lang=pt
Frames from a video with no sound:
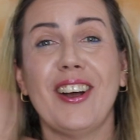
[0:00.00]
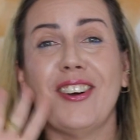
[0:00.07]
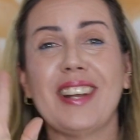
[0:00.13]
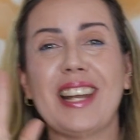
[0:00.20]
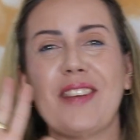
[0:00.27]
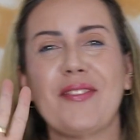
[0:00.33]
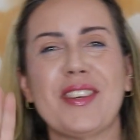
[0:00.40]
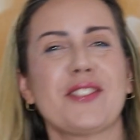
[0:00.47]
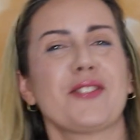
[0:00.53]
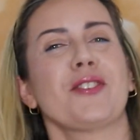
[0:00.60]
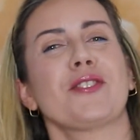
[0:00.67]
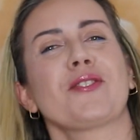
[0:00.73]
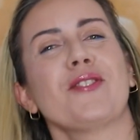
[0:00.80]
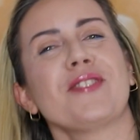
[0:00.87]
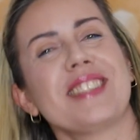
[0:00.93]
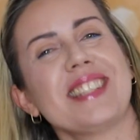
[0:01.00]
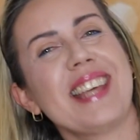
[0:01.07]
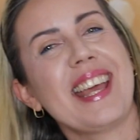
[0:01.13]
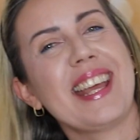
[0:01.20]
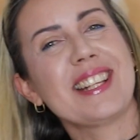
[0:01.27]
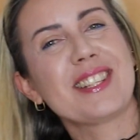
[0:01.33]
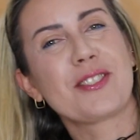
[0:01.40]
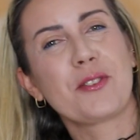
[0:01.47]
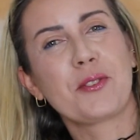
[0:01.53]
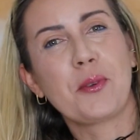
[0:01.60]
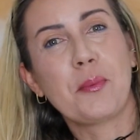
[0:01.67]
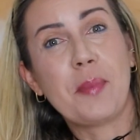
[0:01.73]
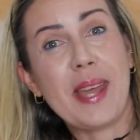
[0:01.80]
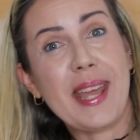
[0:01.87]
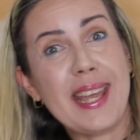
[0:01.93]
Olá, pessoas conscientes,
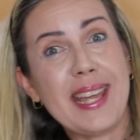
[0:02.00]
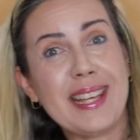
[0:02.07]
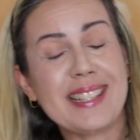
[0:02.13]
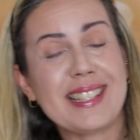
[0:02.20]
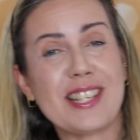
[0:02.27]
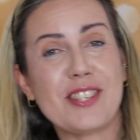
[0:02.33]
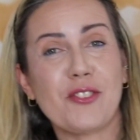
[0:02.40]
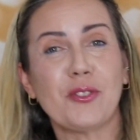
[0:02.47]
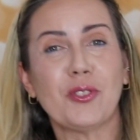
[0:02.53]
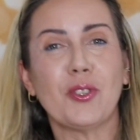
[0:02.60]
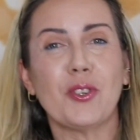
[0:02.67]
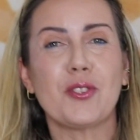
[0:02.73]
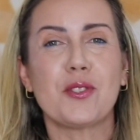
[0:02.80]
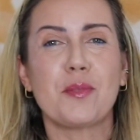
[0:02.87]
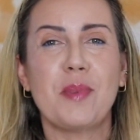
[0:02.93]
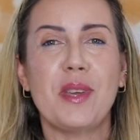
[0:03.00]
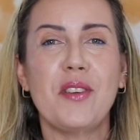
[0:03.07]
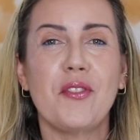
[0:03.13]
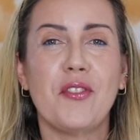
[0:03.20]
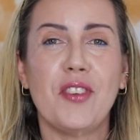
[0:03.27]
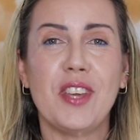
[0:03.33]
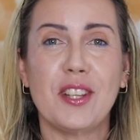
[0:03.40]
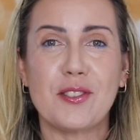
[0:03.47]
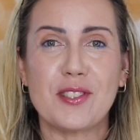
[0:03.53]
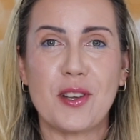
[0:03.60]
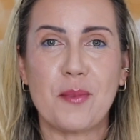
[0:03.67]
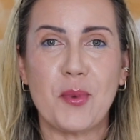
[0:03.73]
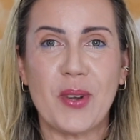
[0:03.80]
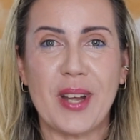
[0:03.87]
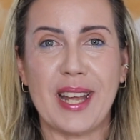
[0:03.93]
tudo bem? Sejam todos bem-vindos
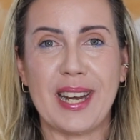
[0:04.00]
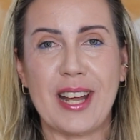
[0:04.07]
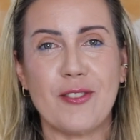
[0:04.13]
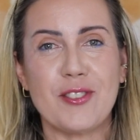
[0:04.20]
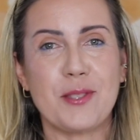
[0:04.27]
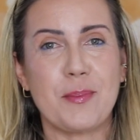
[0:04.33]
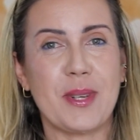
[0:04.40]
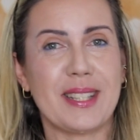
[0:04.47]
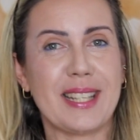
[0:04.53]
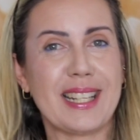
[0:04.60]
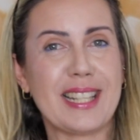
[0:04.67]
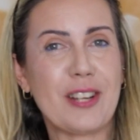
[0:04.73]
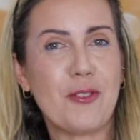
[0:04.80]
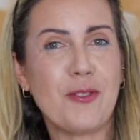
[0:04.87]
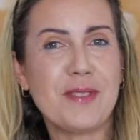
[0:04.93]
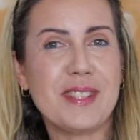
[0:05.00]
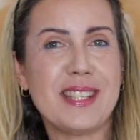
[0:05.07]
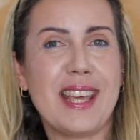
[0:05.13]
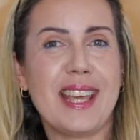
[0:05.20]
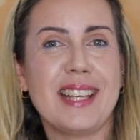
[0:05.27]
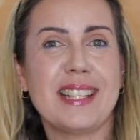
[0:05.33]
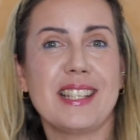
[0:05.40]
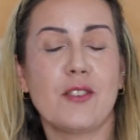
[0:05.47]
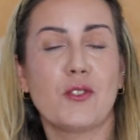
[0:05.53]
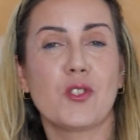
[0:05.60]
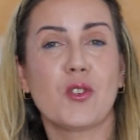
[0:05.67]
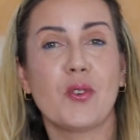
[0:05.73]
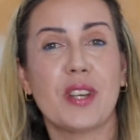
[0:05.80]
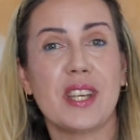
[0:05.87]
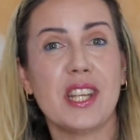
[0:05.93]
ao meu canal Despertar da Consciência. Eu
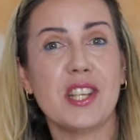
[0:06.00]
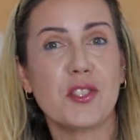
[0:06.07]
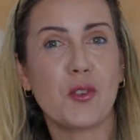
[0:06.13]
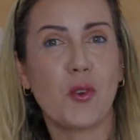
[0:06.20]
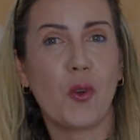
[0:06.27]
sou Cris